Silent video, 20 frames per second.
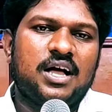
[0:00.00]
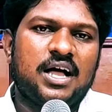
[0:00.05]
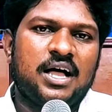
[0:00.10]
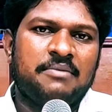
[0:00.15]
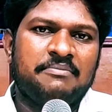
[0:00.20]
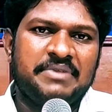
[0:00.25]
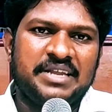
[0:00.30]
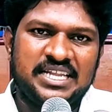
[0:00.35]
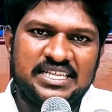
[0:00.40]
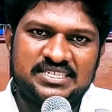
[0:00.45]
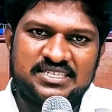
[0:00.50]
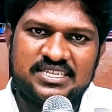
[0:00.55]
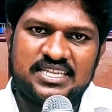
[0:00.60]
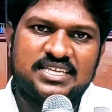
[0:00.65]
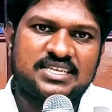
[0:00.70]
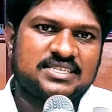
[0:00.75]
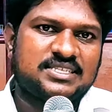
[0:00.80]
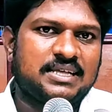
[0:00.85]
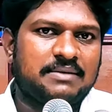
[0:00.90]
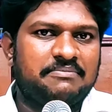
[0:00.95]
ఆ
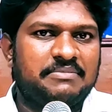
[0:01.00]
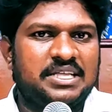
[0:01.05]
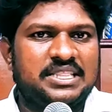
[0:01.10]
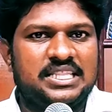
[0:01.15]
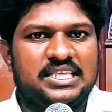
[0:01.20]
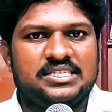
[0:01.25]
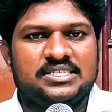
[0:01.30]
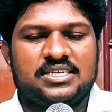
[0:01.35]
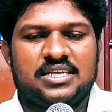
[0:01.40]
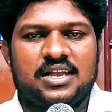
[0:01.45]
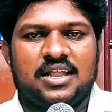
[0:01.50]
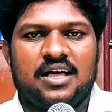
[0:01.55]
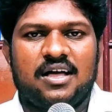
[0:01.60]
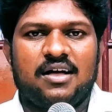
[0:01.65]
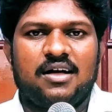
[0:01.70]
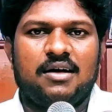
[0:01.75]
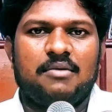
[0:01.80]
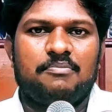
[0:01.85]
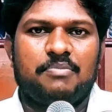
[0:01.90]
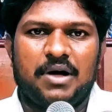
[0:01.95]
మినిస్ట్రీకి సంబంధించిన
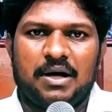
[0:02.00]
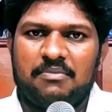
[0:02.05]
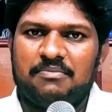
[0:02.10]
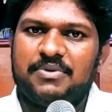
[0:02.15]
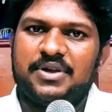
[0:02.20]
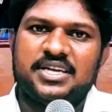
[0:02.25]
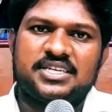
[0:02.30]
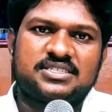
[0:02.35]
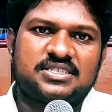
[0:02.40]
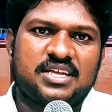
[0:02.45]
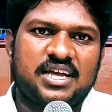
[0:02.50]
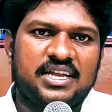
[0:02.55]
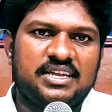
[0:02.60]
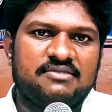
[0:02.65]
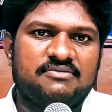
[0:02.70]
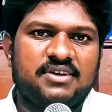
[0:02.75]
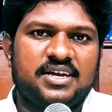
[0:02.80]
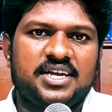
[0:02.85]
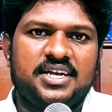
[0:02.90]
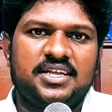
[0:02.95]
పాంప్లెట్స్
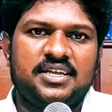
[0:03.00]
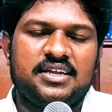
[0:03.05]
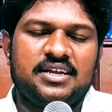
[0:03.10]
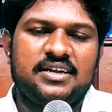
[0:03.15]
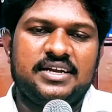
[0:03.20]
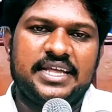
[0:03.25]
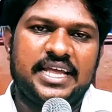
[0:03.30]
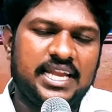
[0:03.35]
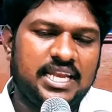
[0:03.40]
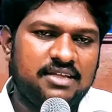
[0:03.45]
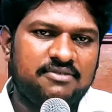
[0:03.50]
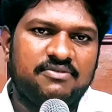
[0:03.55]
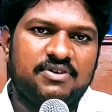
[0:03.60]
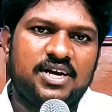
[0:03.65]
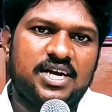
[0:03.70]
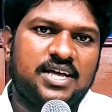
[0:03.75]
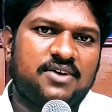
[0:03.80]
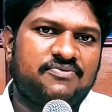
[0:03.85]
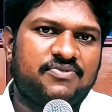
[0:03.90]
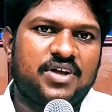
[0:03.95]
కానివ్వండి డైలీ
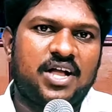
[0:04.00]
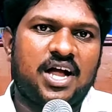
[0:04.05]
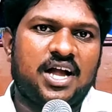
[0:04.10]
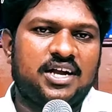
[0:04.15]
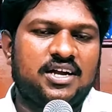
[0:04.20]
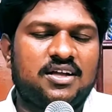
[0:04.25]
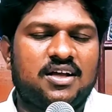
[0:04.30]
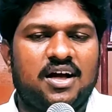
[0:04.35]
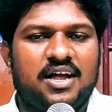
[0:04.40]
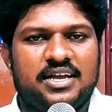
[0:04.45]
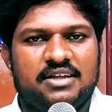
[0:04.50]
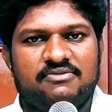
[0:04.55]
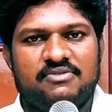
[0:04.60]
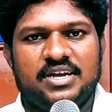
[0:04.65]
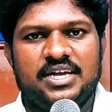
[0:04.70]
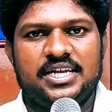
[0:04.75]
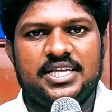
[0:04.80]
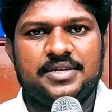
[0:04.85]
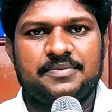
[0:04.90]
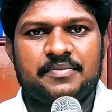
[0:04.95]
వర్డ్ ఆఫ్ గాడ్
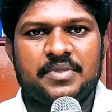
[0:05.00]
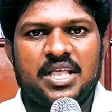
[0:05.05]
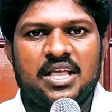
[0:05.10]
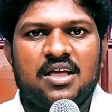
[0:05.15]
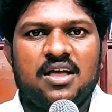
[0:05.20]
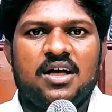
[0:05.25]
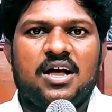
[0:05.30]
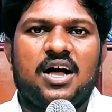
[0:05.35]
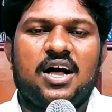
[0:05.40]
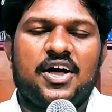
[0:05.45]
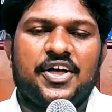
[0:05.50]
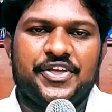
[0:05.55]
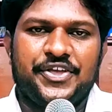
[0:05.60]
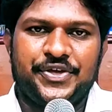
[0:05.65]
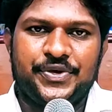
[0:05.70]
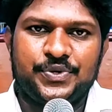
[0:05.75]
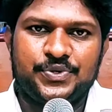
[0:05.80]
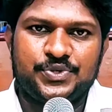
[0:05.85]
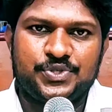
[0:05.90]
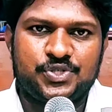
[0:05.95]
కానివ్వండి ఆ
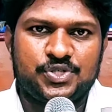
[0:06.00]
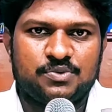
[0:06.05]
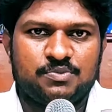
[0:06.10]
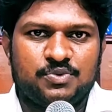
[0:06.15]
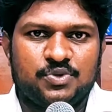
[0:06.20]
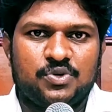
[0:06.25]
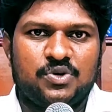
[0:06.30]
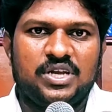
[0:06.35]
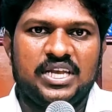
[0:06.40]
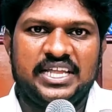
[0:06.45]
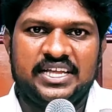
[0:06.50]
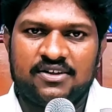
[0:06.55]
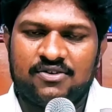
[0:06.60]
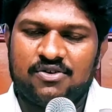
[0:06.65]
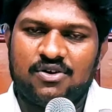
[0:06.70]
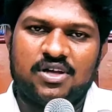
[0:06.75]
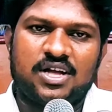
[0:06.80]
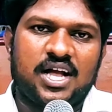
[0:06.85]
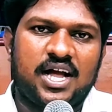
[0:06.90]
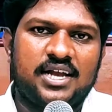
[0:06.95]
యూట్యూబ్
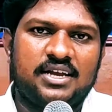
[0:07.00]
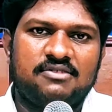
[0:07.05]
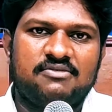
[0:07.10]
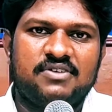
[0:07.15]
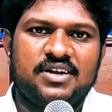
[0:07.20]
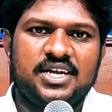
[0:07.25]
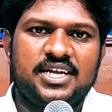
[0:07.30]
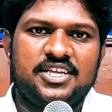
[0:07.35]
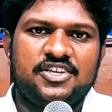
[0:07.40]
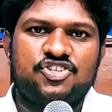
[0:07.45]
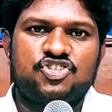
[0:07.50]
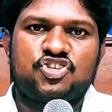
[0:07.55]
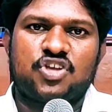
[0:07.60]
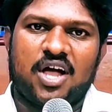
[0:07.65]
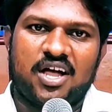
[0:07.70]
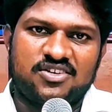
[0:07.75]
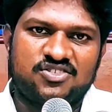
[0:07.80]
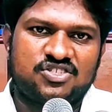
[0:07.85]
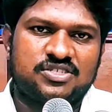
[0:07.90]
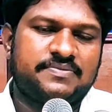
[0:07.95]
లింకులు కానివ్వండి
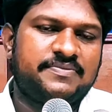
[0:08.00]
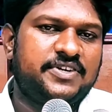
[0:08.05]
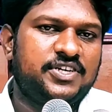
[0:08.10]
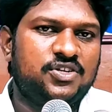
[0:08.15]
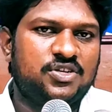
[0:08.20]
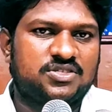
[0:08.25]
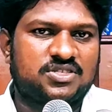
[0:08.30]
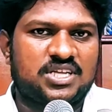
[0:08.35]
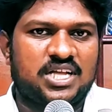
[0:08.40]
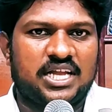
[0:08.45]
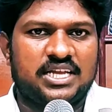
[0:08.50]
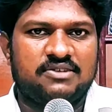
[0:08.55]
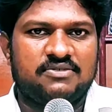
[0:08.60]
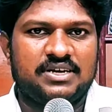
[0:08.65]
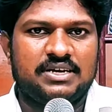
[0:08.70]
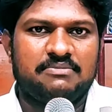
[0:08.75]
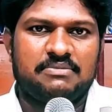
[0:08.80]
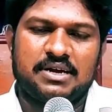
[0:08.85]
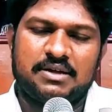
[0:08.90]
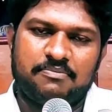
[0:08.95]
షార్ట్స్ వీడియోస్
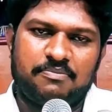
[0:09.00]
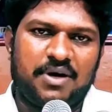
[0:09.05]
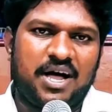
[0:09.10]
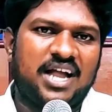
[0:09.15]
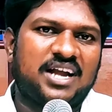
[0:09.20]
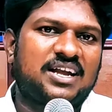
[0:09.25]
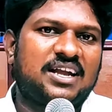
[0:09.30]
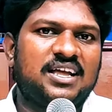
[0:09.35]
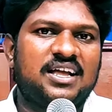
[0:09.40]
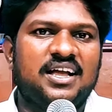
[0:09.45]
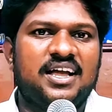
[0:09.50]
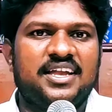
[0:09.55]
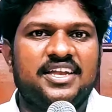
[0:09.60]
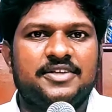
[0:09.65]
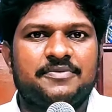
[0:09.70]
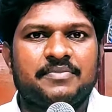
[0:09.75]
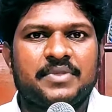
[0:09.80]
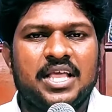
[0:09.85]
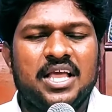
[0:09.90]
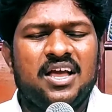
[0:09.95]
కానివ్వండి మన పాటలు కానీ
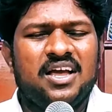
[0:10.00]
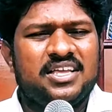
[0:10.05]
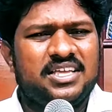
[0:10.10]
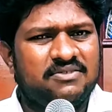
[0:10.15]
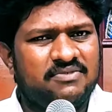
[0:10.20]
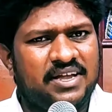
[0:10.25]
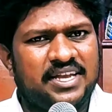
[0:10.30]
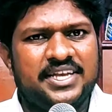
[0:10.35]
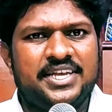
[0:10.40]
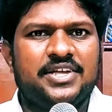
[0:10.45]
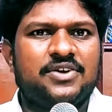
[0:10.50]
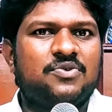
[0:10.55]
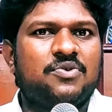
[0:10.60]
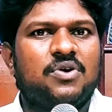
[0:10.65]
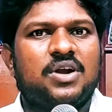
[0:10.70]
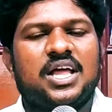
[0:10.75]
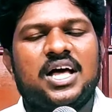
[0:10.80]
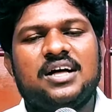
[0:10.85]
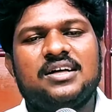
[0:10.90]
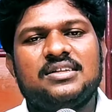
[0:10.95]
ఇవన్నీ
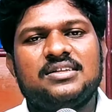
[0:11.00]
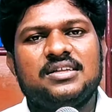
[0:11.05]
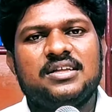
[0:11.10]
కూడా